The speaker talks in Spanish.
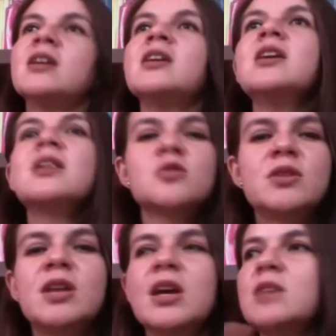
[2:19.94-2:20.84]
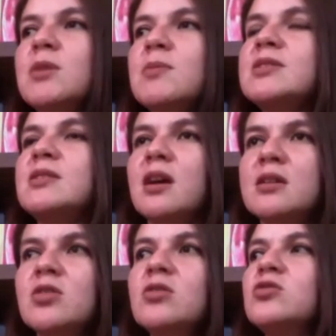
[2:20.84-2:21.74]
Y resulta que en mi
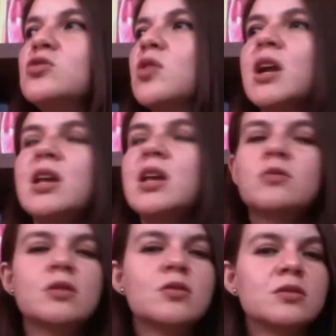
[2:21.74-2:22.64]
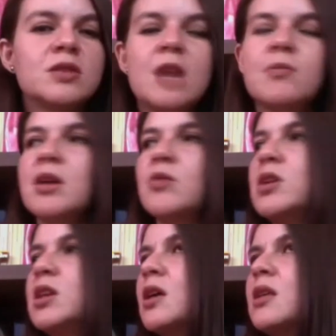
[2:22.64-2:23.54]
investigación, yo queriendo encontrarme
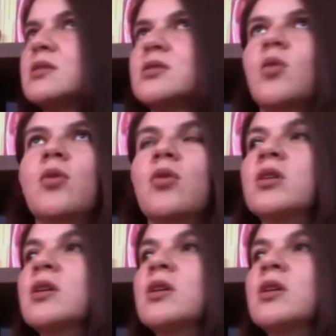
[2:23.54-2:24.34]
unidades como